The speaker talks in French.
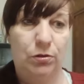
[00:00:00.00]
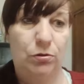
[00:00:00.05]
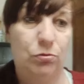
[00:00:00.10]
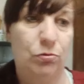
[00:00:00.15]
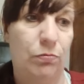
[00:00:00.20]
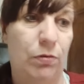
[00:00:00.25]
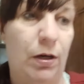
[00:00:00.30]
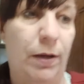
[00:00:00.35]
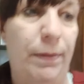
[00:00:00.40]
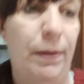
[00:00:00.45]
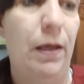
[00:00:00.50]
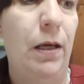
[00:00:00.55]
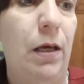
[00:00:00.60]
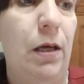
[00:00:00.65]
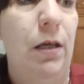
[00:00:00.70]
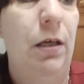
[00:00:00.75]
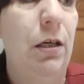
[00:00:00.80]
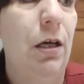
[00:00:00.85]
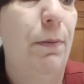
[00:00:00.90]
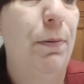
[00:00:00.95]
Donc voilà.
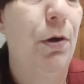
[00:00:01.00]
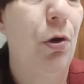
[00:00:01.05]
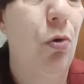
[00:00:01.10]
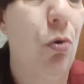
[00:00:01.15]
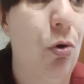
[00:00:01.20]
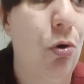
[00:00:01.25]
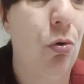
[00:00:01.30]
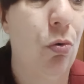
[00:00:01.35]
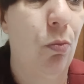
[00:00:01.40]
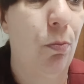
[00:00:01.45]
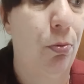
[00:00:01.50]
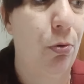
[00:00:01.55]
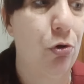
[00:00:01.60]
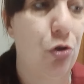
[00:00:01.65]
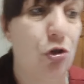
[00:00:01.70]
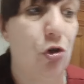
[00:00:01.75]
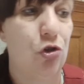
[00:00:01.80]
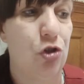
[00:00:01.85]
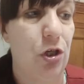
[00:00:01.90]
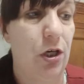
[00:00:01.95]
Et après, on, peut
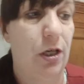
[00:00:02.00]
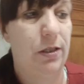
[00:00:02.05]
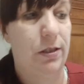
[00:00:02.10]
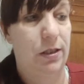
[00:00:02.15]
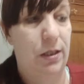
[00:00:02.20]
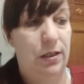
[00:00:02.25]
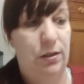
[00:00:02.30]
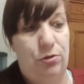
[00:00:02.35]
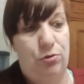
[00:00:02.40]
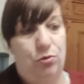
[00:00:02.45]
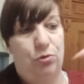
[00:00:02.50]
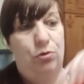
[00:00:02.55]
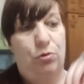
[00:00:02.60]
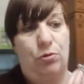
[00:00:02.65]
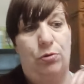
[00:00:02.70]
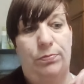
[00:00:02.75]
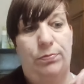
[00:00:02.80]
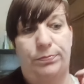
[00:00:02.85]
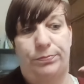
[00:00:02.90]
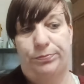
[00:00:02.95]
changer les têtes.
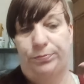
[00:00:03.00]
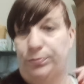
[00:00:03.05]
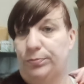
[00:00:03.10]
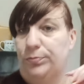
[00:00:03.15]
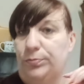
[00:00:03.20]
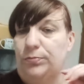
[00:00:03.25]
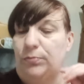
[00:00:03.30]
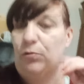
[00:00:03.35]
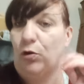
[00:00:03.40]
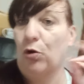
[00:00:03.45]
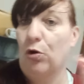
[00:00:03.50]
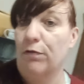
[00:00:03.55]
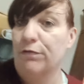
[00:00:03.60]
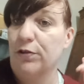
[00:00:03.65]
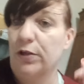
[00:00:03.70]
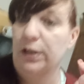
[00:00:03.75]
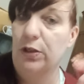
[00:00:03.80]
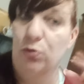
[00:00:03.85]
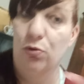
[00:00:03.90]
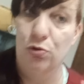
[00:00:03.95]
Euh, en
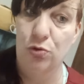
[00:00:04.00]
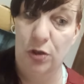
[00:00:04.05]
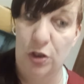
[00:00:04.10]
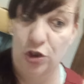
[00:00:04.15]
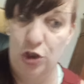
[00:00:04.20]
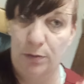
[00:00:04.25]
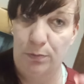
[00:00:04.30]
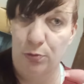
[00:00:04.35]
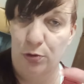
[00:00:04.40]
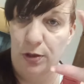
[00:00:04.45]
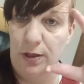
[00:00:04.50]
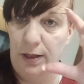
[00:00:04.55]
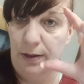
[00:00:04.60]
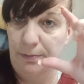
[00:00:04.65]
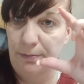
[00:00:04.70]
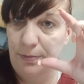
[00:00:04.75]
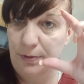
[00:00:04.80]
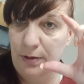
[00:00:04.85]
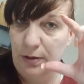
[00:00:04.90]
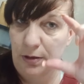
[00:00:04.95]
faisant les courses, on achète toutes là